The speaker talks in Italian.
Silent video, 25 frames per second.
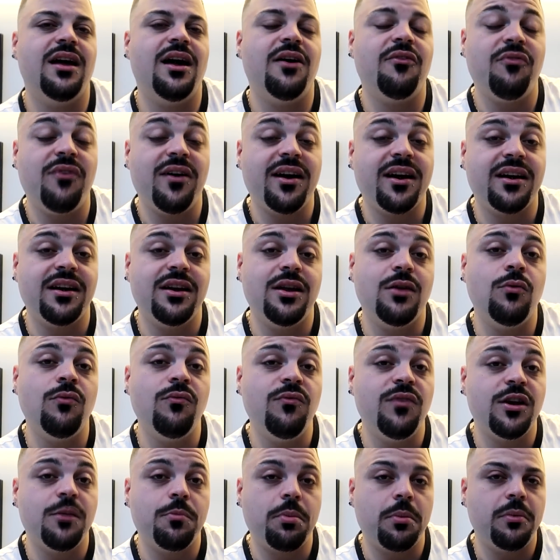a farne un
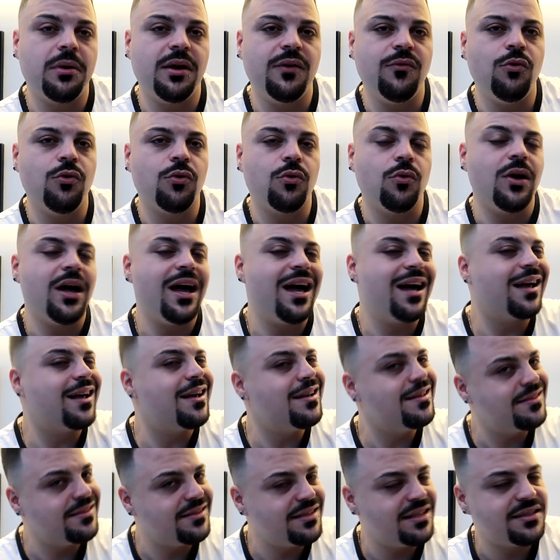vero e proprio lavoro
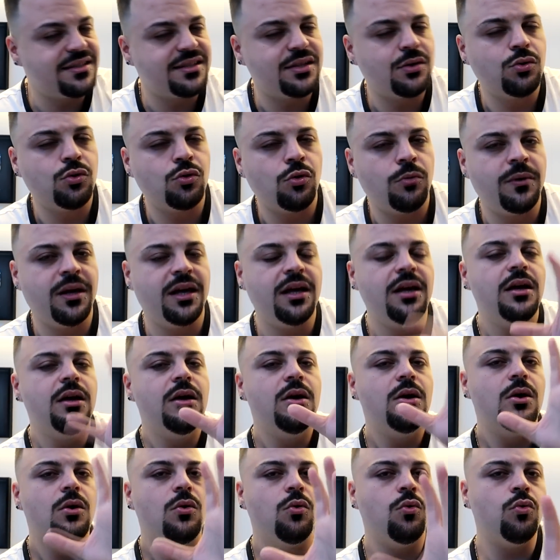anche se secondo me
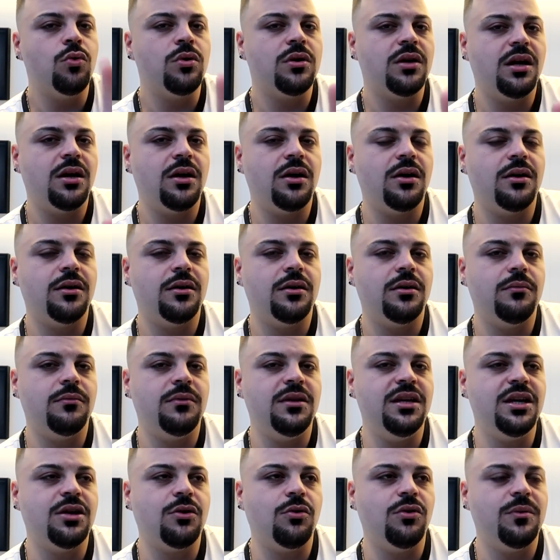un
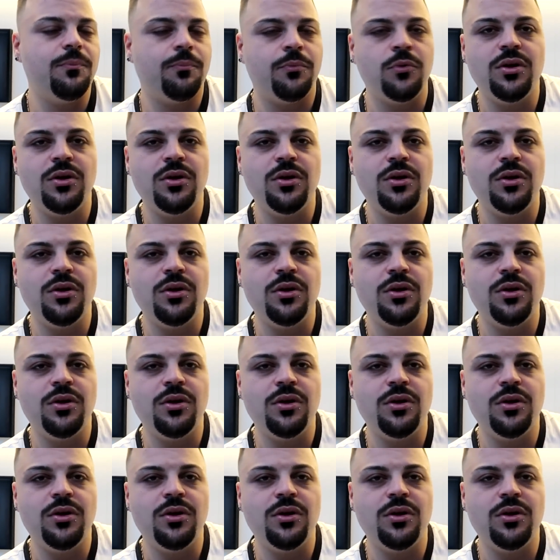Nico,